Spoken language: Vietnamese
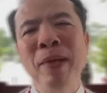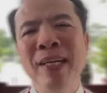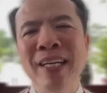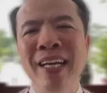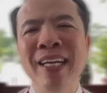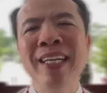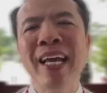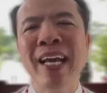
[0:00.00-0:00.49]
chẳng
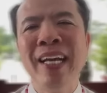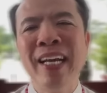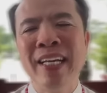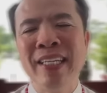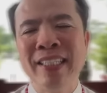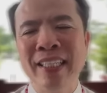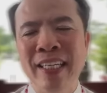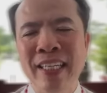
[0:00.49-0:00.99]
biết kinh
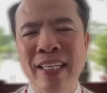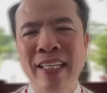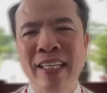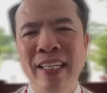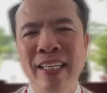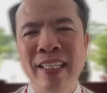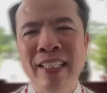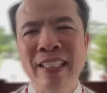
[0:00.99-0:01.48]
thánh là gì
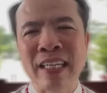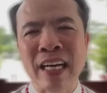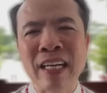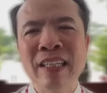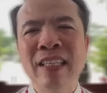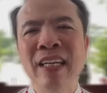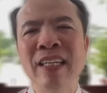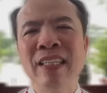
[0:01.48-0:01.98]

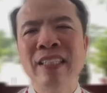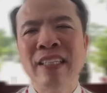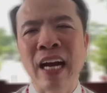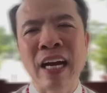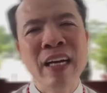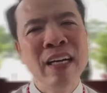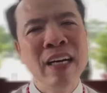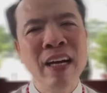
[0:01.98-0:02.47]
chẳng từng
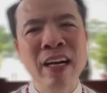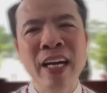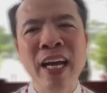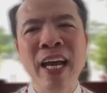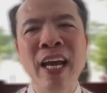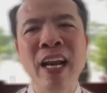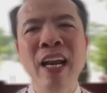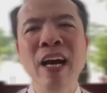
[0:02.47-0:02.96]
chẳng
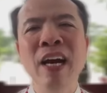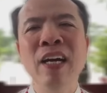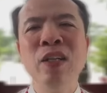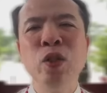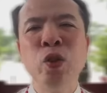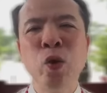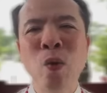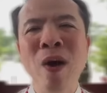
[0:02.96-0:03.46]
được nghe
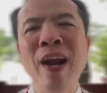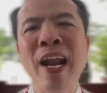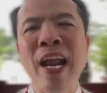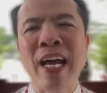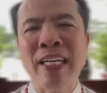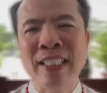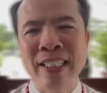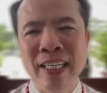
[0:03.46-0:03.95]
lời Chúa
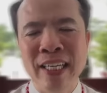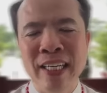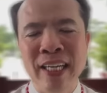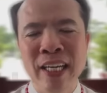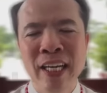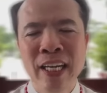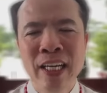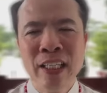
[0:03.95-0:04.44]
là gì
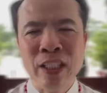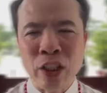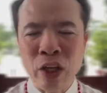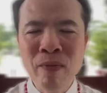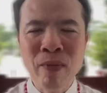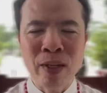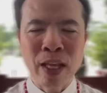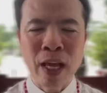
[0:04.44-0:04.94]

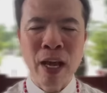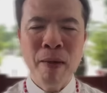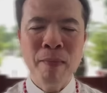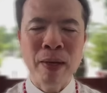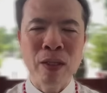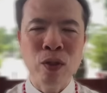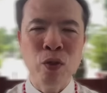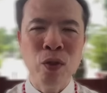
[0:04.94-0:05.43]
Chính vì
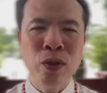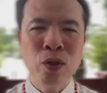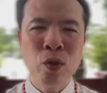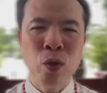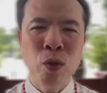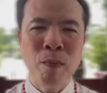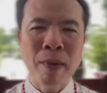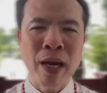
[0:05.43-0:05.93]
thế mà Chúa
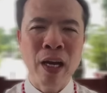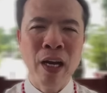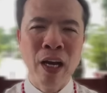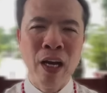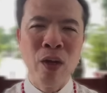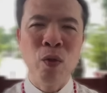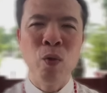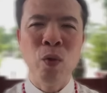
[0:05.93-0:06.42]
Giêsu
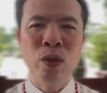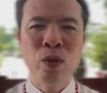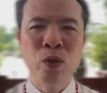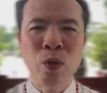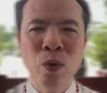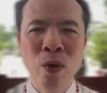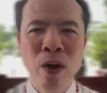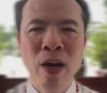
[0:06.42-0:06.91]
mang lời
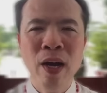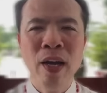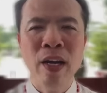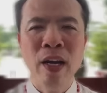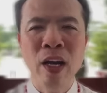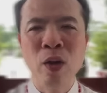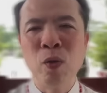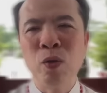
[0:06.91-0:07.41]
của Chúa,
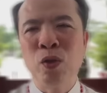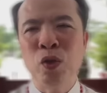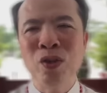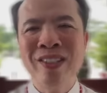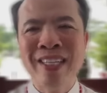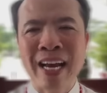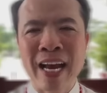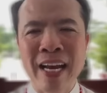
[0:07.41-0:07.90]
lời của
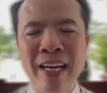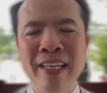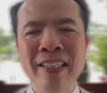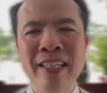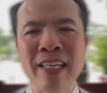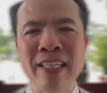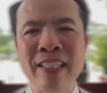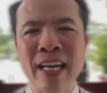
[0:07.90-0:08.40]
Chúa Cha
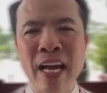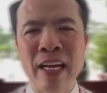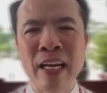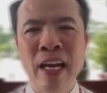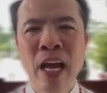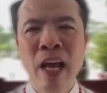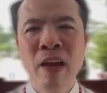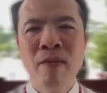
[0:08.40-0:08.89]
đến trần
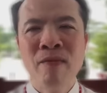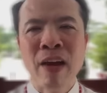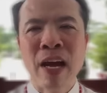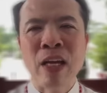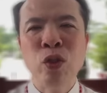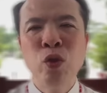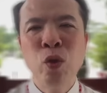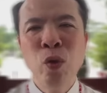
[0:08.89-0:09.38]
gian
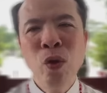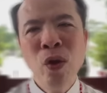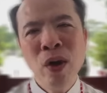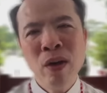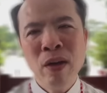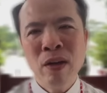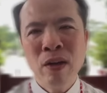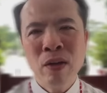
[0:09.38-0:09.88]
và
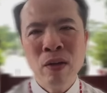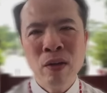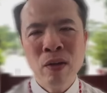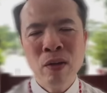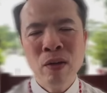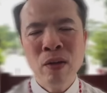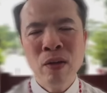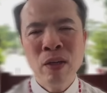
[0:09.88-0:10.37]
Chúa
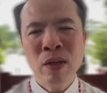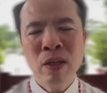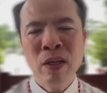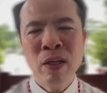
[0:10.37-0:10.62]
ờ,